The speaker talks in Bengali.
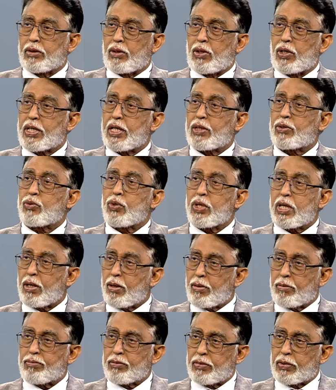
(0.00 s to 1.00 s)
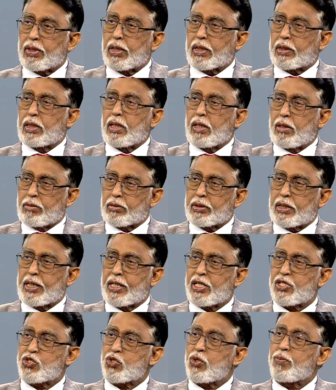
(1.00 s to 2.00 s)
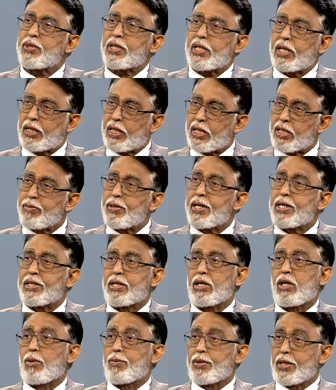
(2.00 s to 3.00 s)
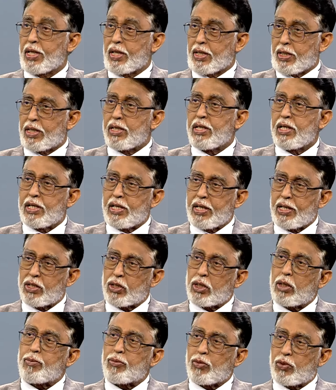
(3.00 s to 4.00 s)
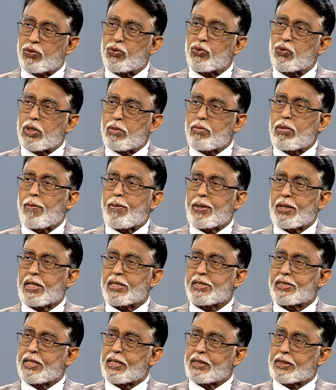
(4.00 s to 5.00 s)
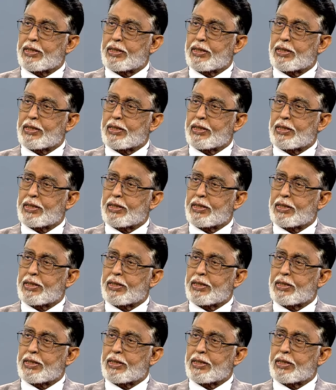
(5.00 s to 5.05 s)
হঠাৎ করে একটা ক্যাটাস্ট্রফিক একটা ইভেন্ট হবে না এরকম কতগুলি ব্যাপার আছে সেক্ষেত্রে